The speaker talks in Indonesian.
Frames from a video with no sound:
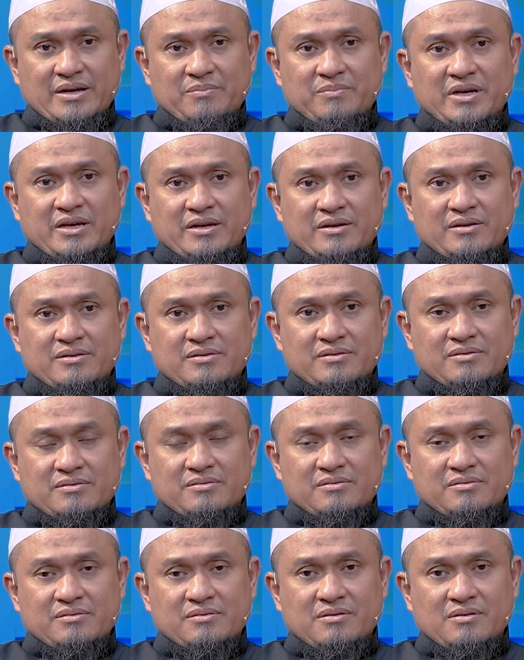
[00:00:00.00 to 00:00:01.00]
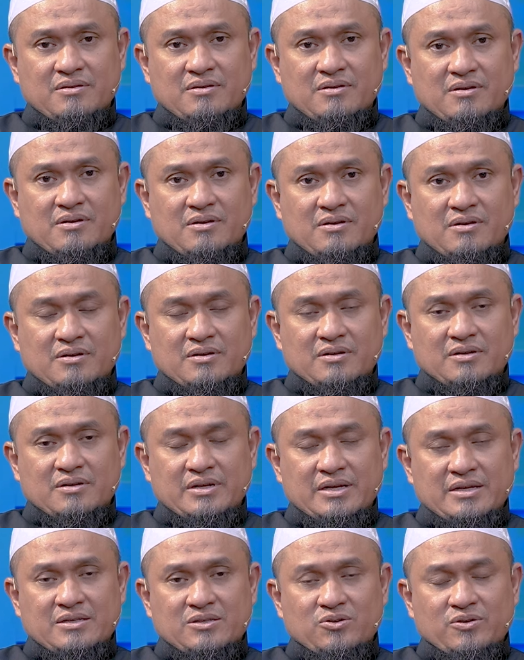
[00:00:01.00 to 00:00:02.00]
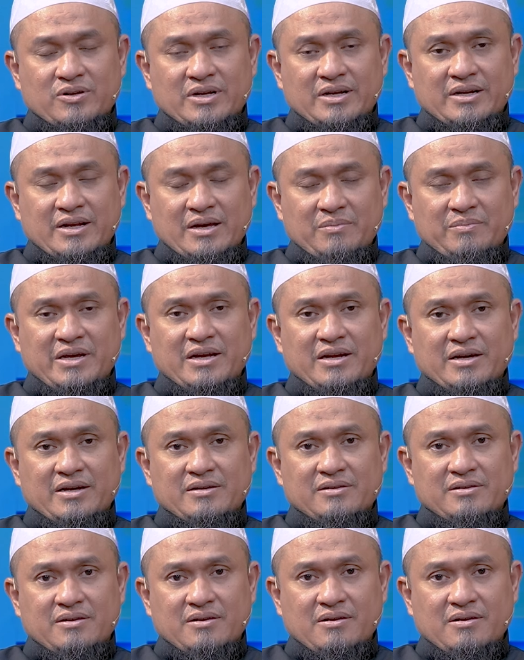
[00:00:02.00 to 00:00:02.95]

nabi dan seorang lah